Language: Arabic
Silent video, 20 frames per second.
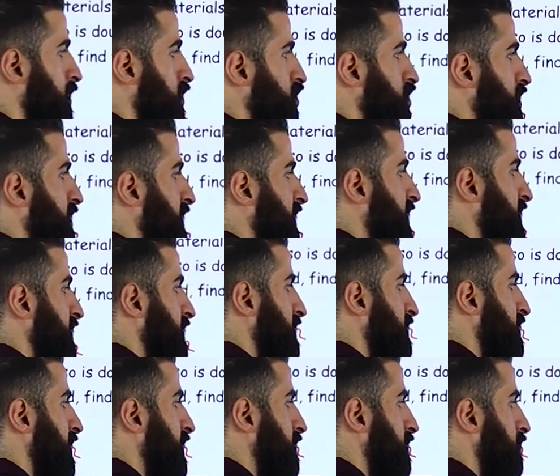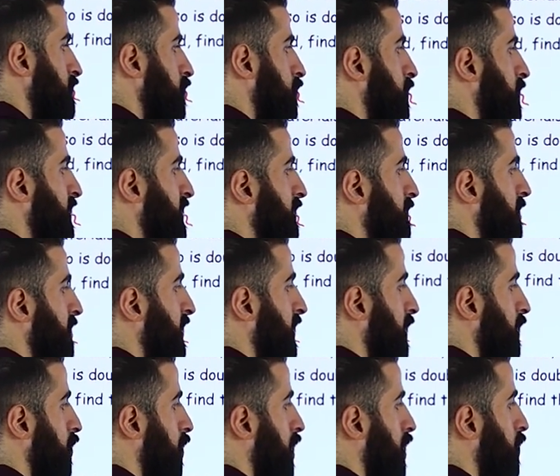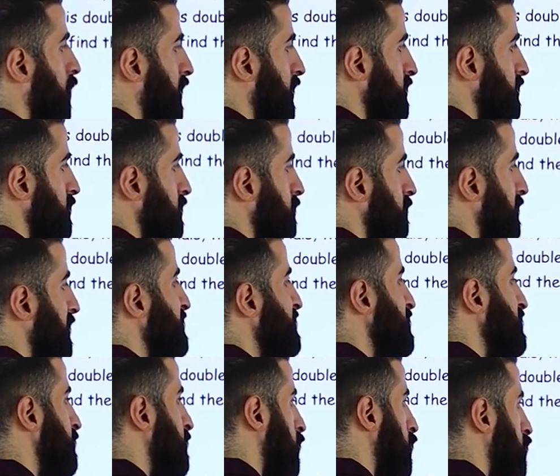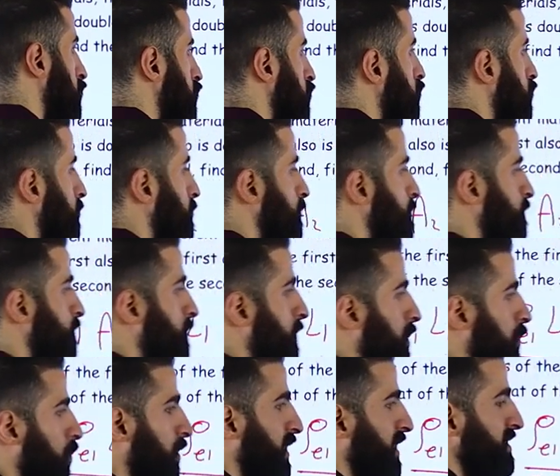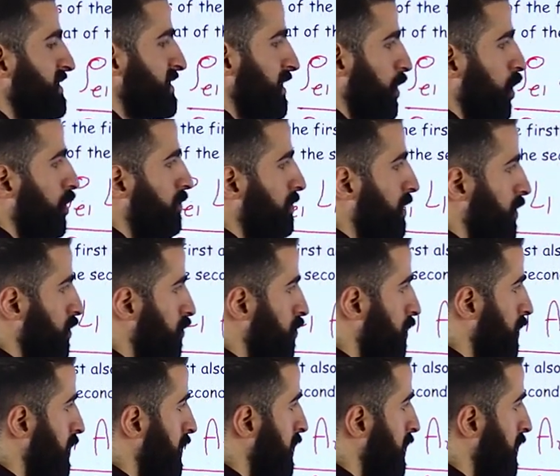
شيل الجديد ده واكتب مكانه ار واحده بس باور 2 وكنسلهم برضو